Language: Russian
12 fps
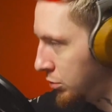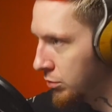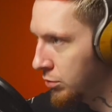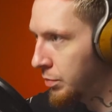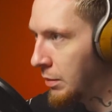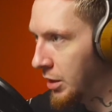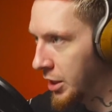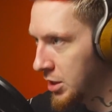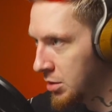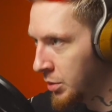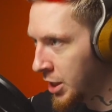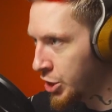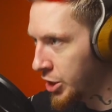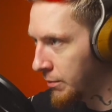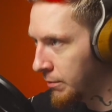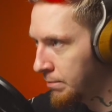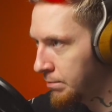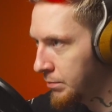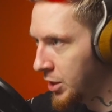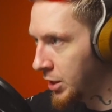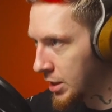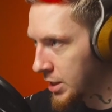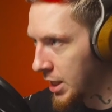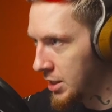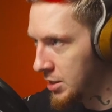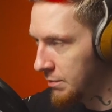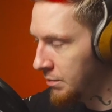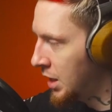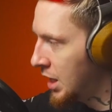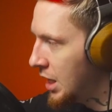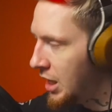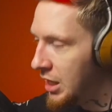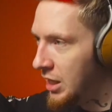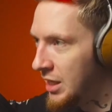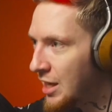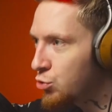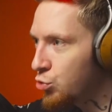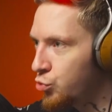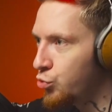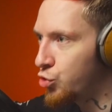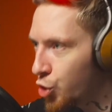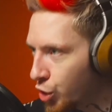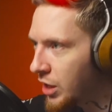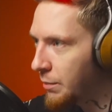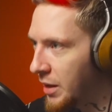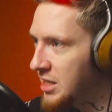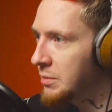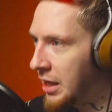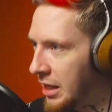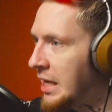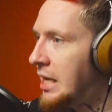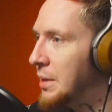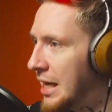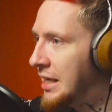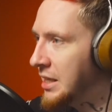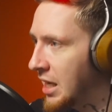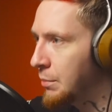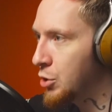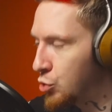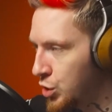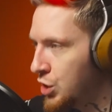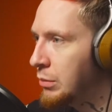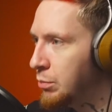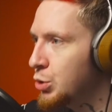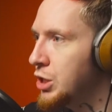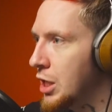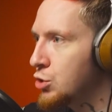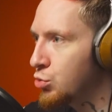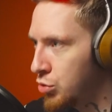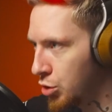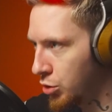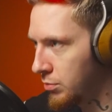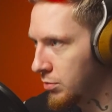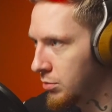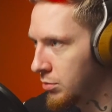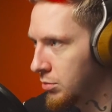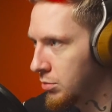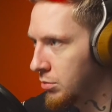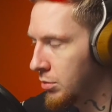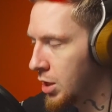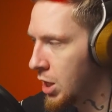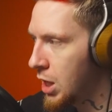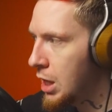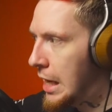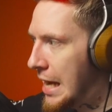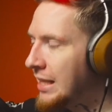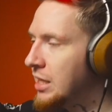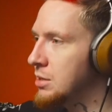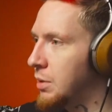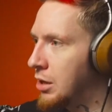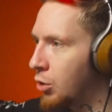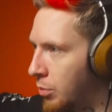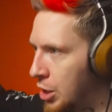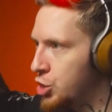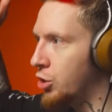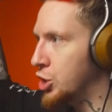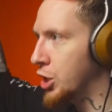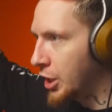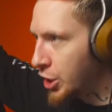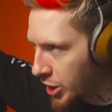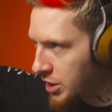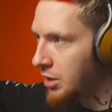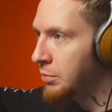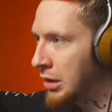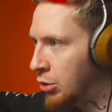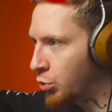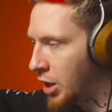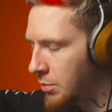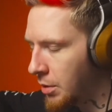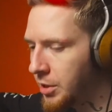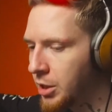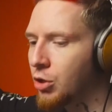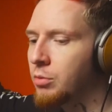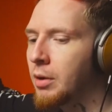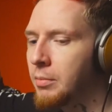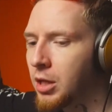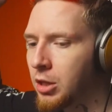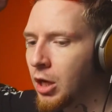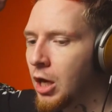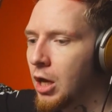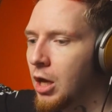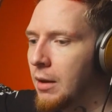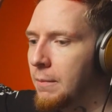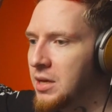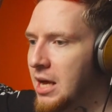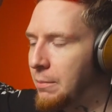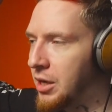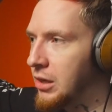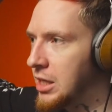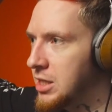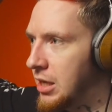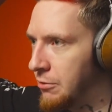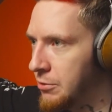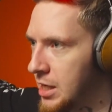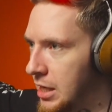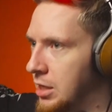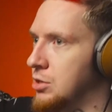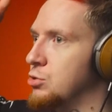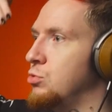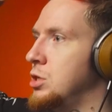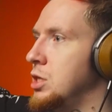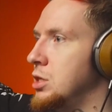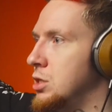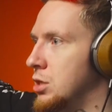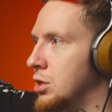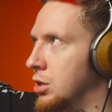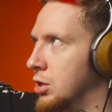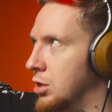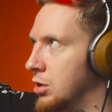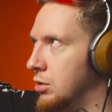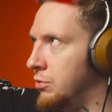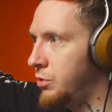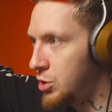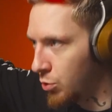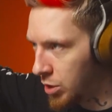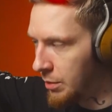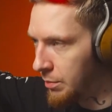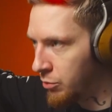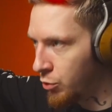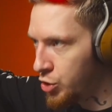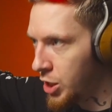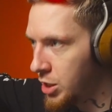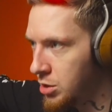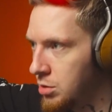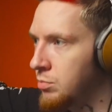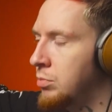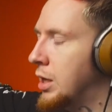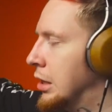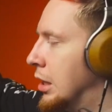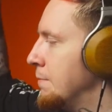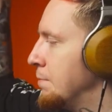паблике семнашки и на сайте. И я сужу четко по этим критериям, как я бы судил, будь я судьей. Это собрало большой ажиотаж, хотя я был ноунеймом на тот момент. Меня пригласили официально судить э, видеоклиповую часть батла,